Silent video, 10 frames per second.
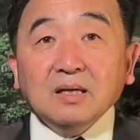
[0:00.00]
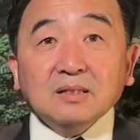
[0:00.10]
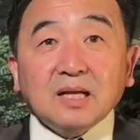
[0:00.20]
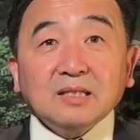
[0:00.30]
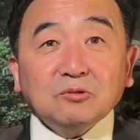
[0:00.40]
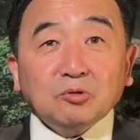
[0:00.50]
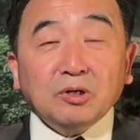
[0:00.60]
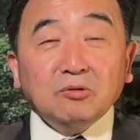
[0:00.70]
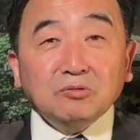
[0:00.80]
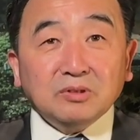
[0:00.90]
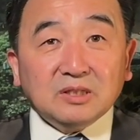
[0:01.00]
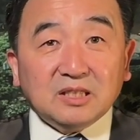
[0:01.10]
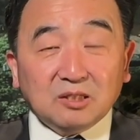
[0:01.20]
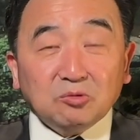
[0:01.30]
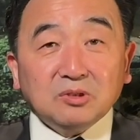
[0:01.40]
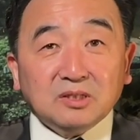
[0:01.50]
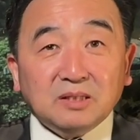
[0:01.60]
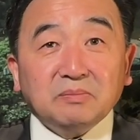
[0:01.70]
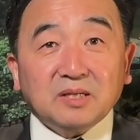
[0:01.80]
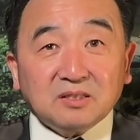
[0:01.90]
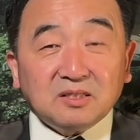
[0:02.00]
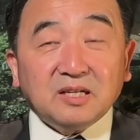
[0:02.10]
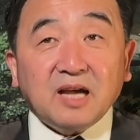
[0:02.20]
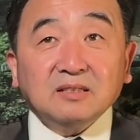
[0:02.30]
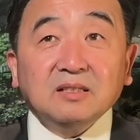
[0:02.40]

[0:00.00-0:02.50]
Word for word: 他的推论结论基本上是这样，